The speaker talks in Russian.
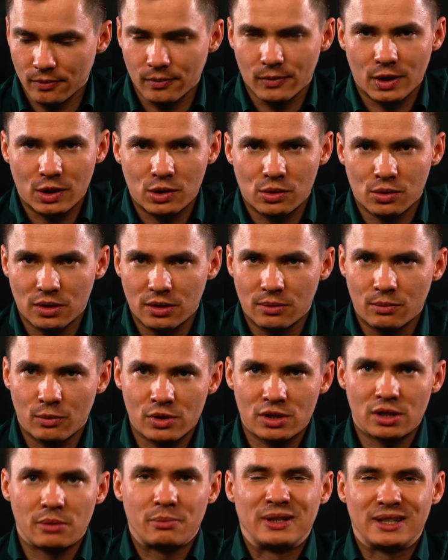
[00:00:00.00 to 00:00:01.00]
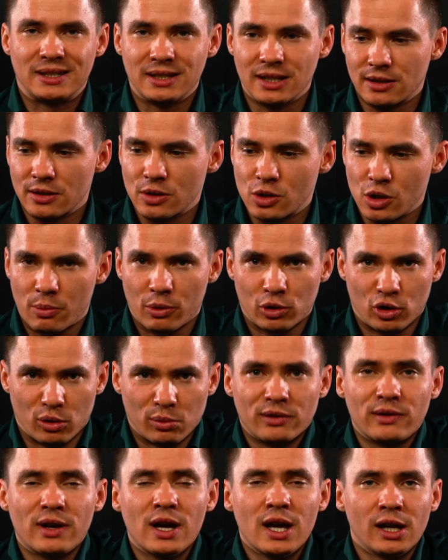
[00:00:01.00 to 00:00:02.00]
еще и можно пить. Нет, ничего
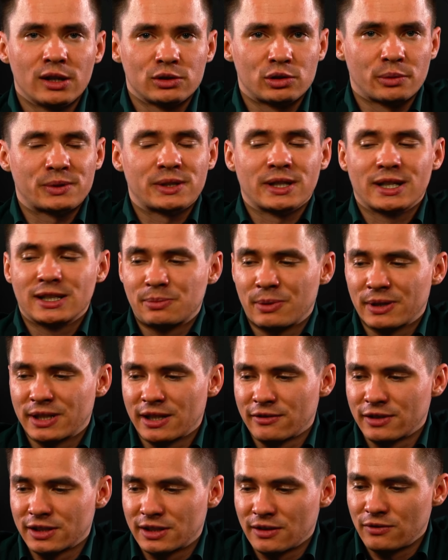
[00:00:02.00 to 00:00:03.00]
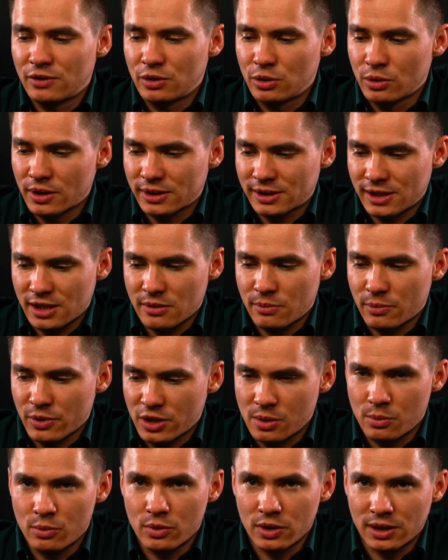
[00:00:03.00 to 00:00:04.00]
подобного. Собственно, господа, в этом видео расскажем,
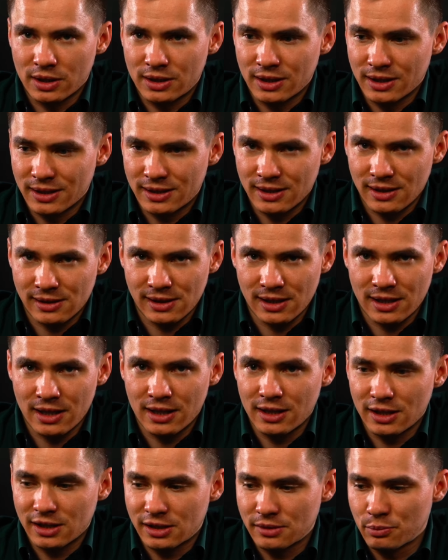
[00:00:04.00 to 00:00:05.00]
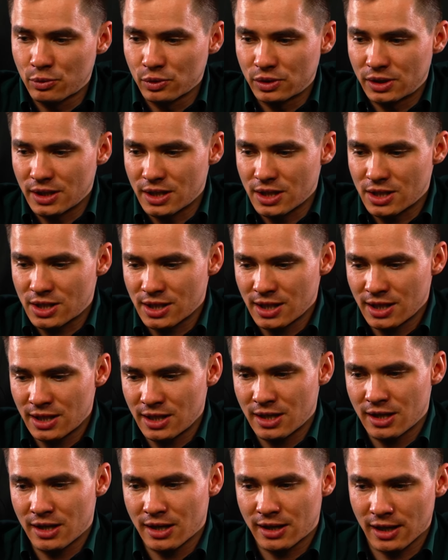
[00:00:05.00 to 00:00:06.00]
почему это делать нельзя, какие есть пути
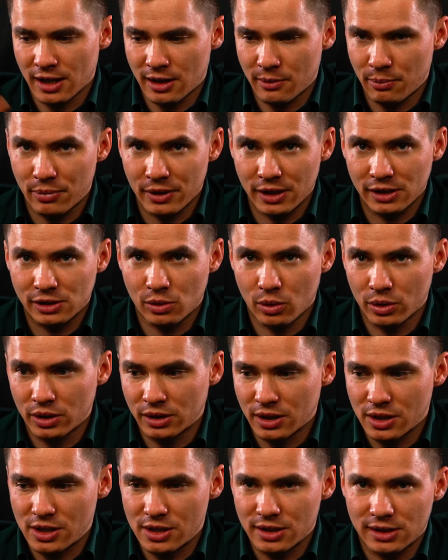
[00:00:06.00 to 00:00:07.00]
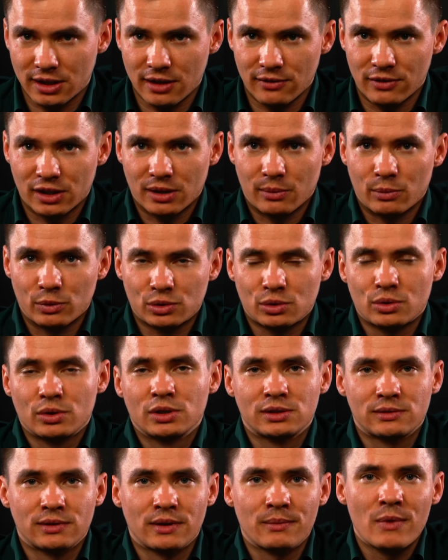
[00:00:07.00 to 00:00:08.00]
решения, как происходит очистка в этом
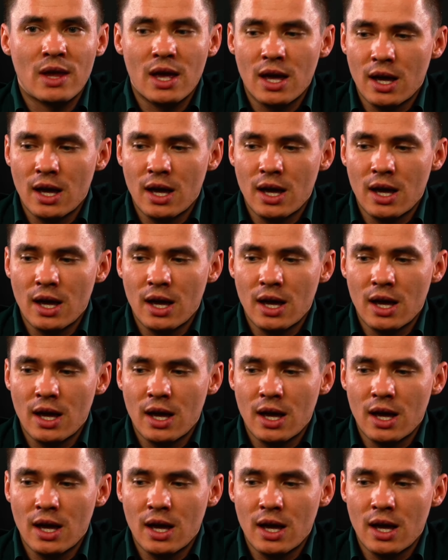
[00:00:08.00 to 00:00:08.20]
устройстве.